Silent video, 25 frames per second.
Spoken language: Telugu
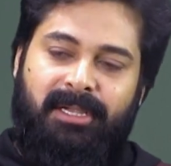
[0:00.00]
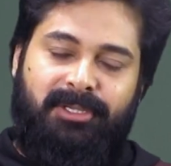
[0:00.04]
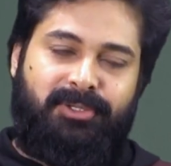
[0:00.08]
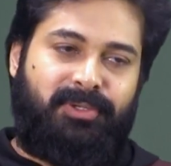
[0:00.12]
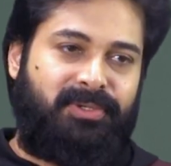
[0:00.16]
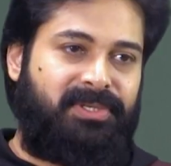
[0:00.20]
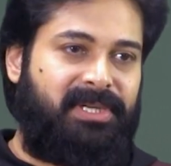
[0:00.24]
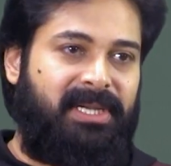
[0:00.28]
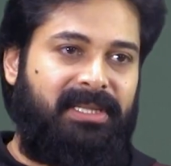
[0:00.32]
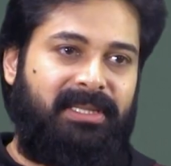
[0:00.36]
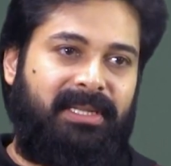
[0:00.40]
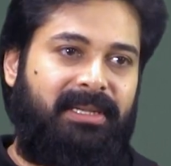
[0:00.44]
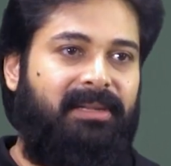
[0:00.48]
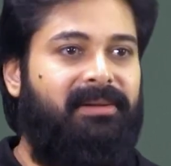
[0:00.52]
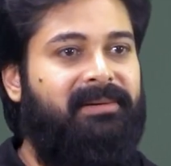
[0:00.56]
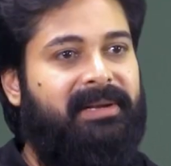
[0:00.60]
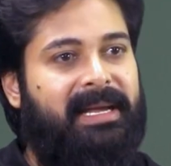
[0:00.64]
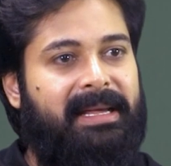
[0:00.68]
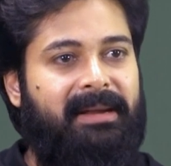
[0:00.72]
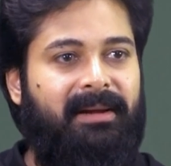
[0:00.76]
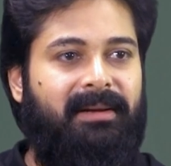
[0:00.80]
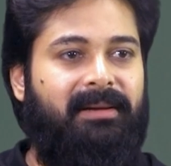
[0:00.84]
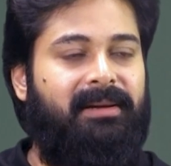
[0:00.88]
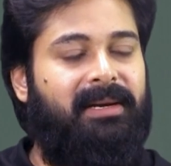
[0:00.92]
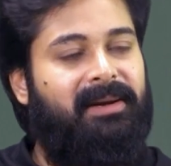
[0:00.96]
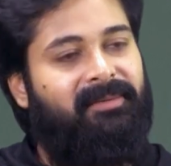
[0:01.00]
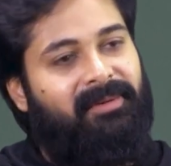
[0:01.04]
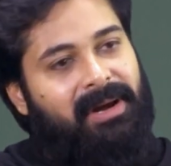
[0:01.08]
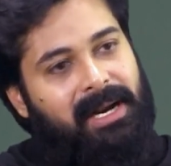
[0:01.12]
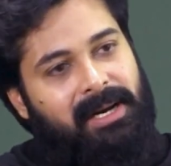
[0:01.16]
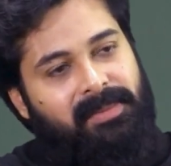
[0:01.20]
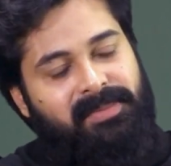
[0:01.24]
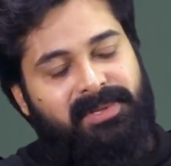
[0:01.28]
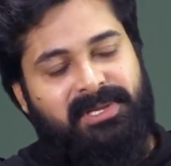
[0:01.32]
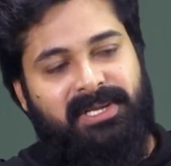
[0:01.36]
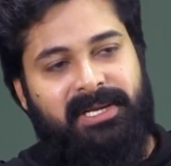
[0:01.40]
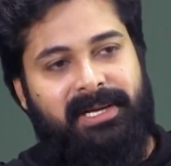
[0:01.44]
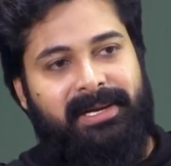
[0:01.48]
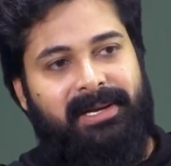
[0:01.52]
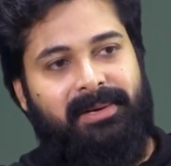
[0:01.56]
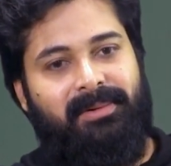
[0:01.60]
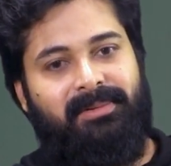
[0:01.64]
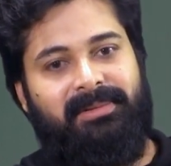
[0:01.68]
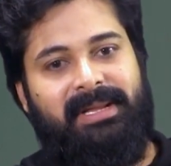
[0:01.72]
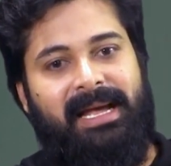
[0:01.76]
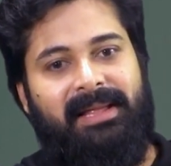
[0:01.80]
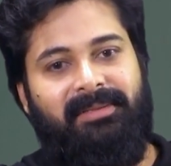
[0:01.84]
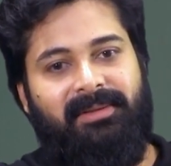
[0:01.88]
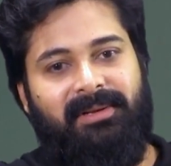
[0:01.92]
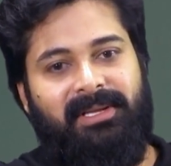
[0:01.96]
సుశాంత్ అన్న డైరెక్టరే వాళ్ళు బిజీ అయ్యారు
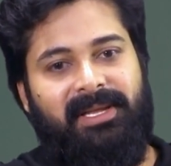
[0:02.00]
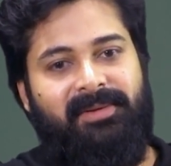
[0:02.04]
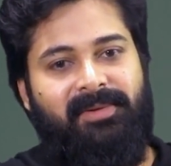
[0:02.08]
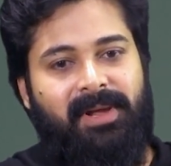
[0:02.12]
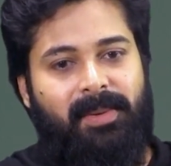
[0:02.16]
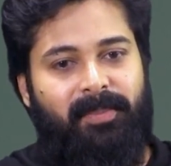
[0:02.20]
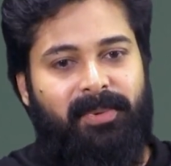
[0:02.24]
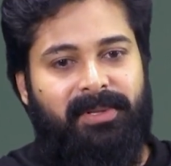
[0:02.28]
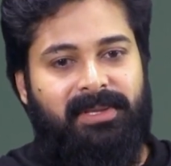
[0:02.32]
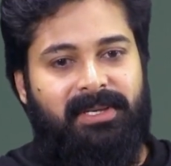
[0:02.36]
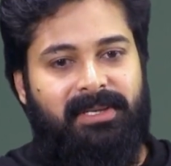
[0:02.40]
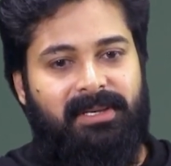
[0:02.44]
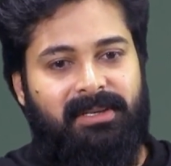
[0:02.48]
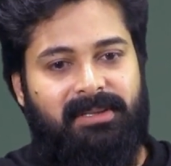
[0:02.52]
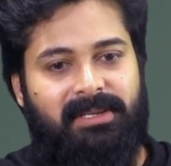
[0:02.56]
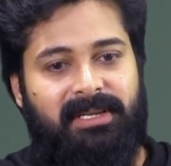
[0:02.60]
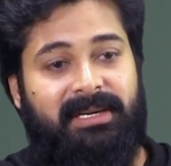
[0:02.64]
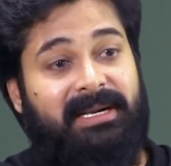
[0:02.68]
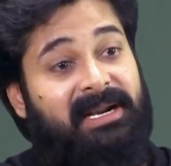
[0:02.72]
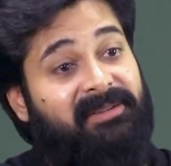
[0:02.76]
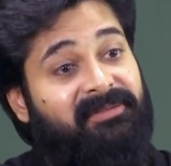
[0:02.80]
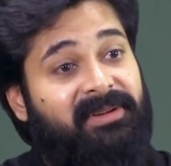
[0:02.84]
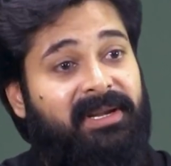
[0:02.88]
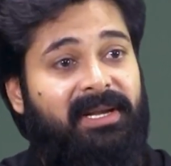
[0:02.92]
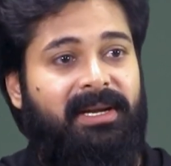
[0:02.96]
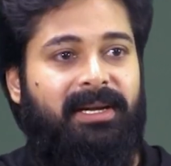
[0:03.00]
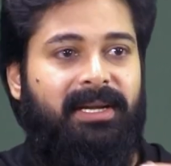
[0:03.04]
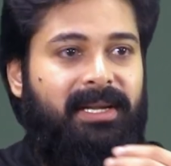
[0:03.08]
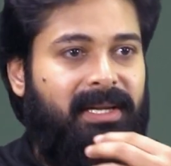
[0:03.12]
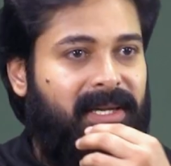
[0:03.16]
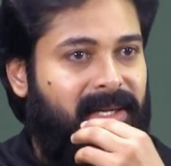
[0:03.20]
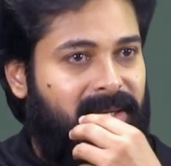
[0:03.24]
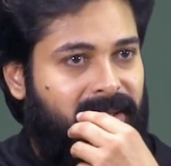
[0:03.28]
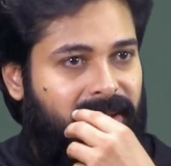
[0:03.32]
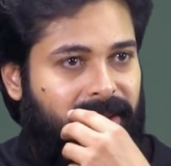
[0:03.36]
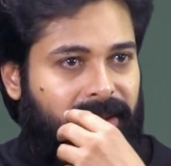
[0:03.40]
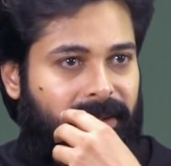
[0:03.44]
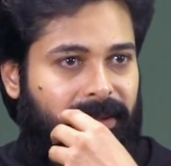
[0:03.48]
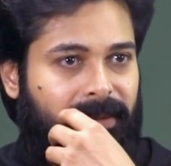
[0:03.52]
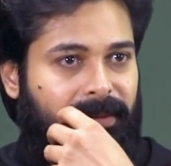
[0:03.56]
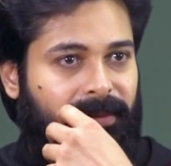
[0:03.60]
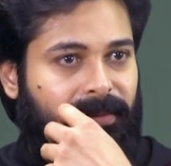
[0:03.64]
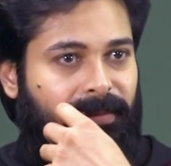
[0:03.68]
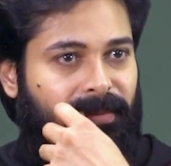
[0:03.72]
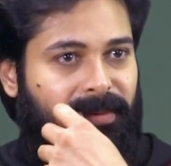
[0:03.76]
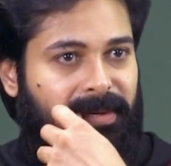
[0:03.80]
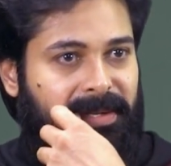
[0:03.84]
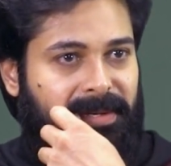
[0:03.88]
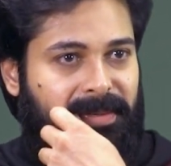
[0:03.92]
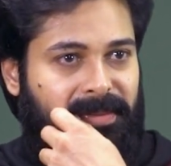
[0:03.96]
దాని తర్వాత ఏమైపోయిందంటే సార్ రవి అని
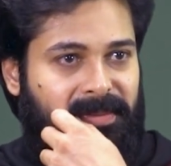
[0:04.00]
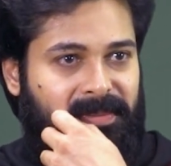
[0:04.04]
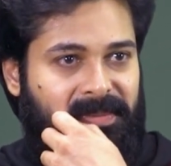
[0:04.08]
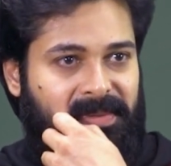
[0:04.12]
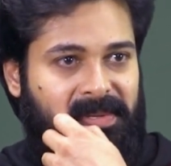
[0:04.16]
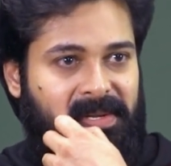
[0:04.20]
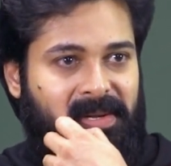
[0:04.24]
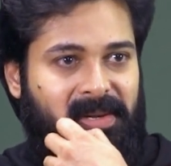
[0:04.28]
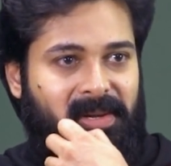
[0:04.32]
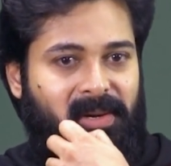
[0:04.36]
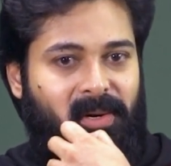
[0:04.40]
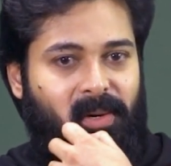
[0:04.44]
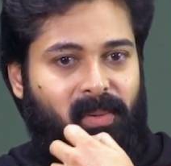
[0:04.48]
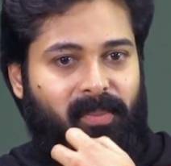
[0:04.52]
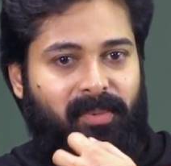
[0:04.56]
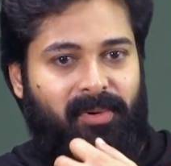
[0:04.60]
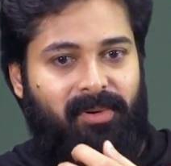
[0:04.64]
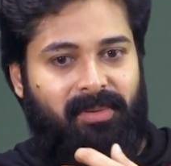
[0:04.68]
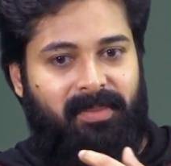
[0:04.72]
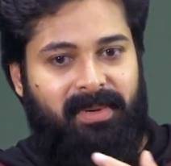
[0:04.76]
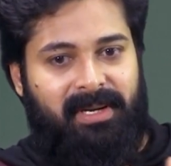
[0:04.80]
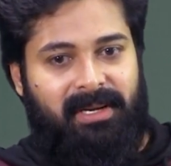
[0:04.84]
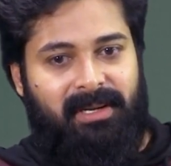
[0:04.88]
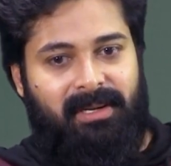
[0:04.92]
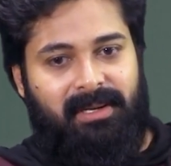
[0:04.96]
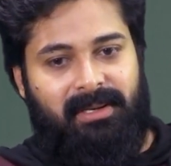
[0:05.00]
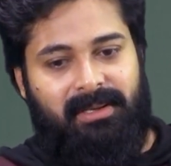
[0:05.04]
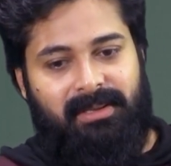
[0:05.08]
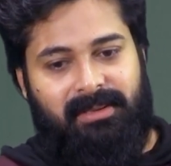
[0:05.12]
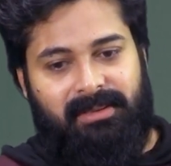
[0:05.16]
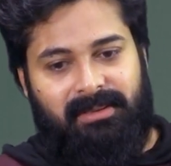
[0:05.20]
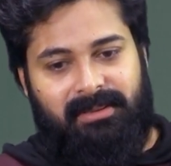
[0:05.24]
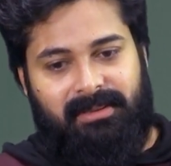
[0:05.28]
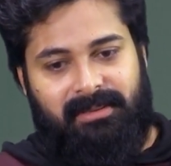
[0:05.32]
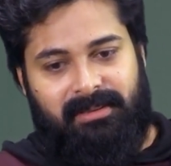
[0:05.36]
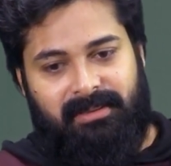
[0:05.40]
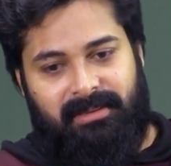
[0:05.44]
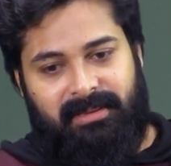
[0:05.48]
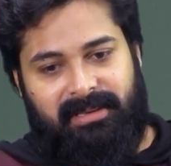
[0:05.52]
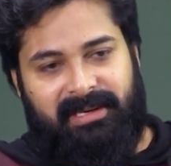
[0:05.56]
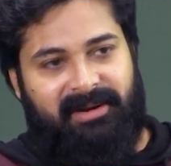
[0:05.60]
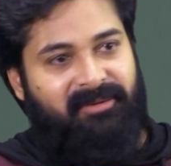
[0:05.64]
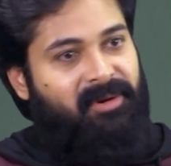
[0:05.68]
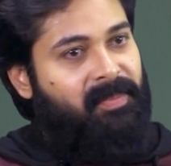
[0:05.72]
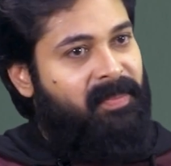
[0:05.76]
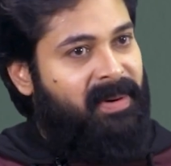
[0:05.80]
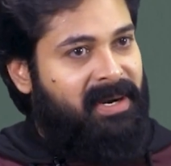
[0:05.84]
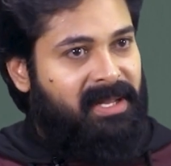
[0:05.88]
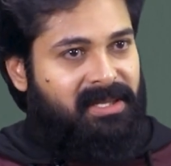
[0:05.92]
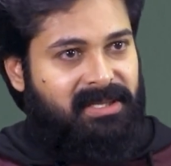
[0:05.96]
ఉన్నారు ఇప్పుడు మన
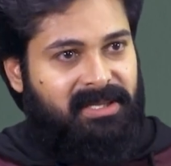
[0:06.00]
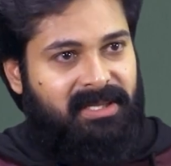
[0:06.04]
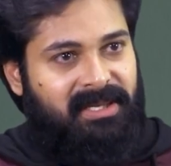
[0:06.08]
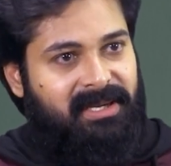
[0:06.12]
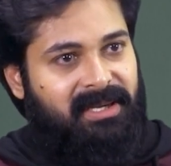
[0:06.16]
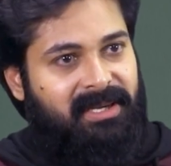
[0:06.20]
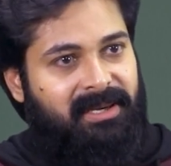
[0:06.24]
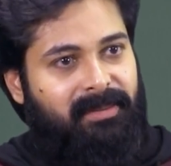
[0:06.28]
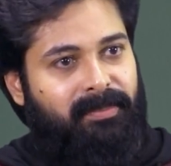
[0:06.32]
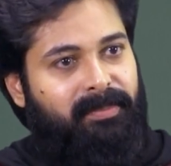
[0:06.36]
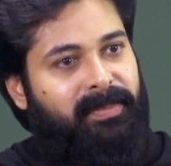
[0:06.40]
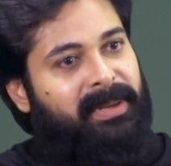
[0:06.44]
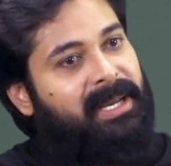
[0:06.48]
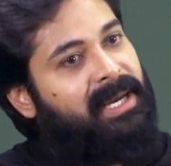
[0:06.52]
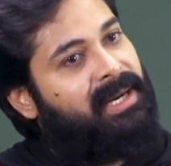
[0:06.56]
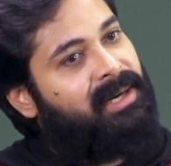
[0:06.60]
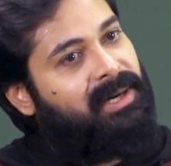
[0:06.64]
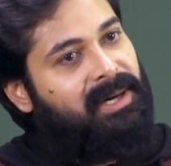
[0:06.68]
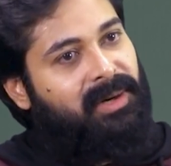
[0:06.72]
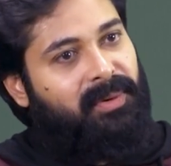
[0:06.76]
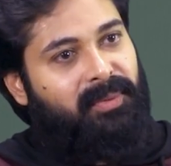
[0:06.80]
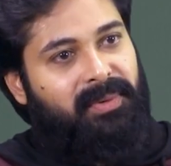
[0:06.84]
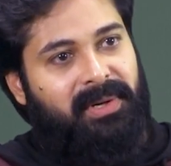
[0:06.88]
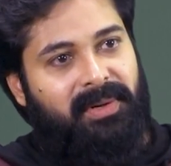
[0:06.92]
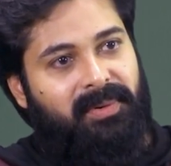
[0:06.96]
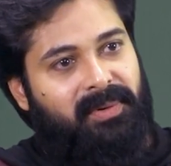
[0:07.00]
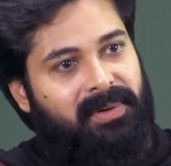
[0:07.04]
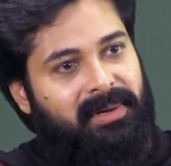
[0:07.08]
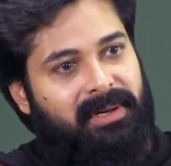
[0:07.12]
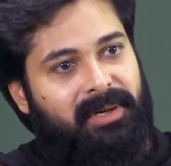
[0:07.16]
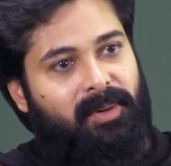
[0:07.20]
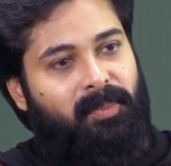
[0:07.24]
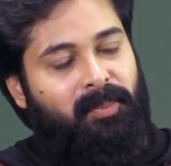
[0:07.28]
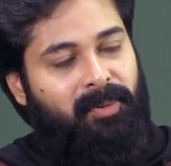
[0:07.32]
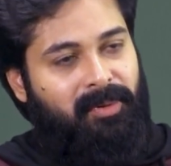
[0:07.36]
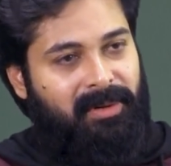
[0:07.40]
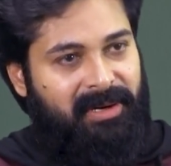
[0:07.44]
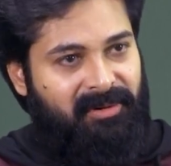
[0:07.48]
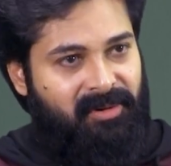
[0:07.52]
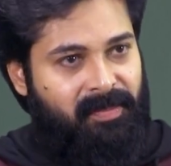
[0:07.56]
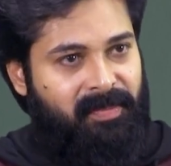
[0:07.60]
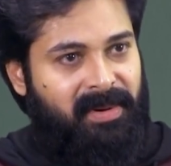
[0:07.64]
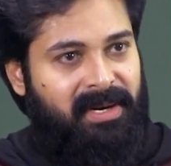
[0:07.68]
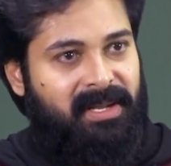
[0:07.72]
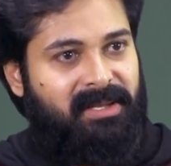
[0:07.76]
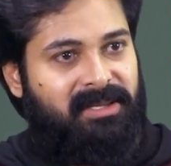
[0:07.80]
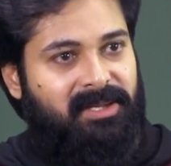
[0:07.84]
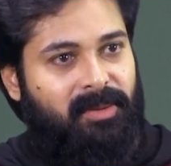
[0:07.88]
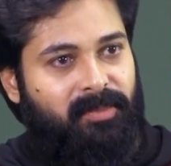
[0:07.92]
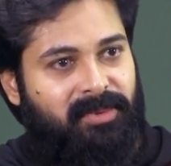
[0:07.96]
రవి పనాస పిఆర్గా ఉండేవారు ఇప్పుడు రవి
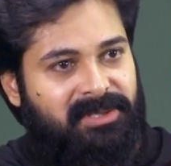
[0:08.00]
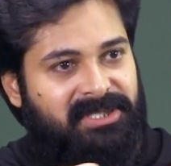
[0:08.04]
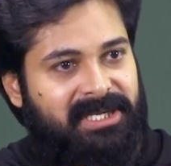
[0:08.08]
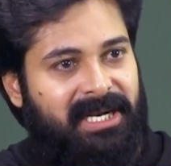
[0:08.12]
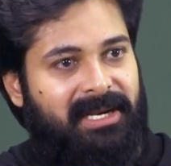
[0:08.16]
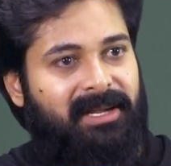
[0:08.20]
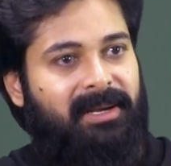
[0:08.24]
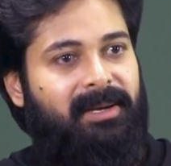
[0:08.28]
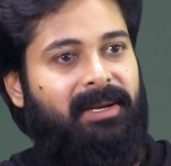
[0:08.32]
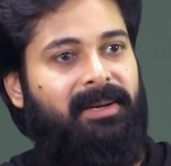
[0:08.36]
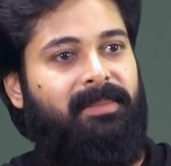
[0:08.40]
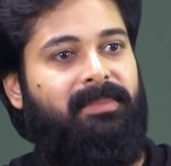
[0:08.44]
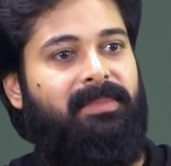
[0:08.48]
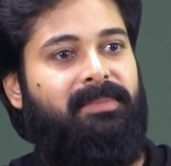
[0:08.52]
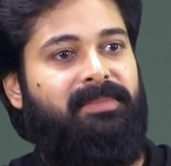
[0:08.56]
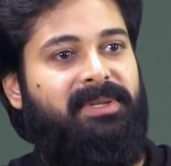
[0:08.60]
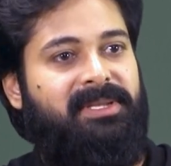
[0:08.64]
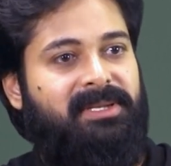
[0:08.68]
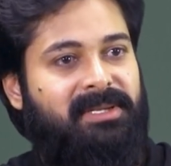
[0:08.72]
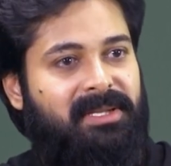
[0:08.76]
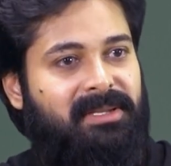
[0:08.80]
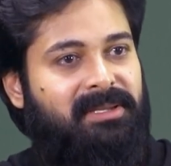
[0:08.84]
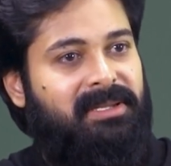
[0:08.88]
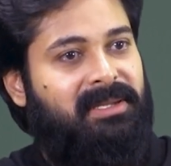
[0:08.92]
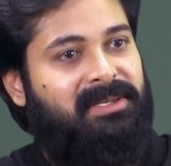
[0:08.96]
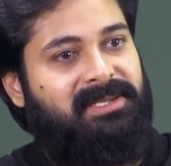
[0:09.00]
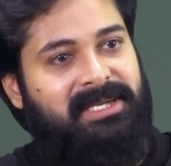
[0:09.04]
పనాస ఇప్పుడు చాలా బిజినెస్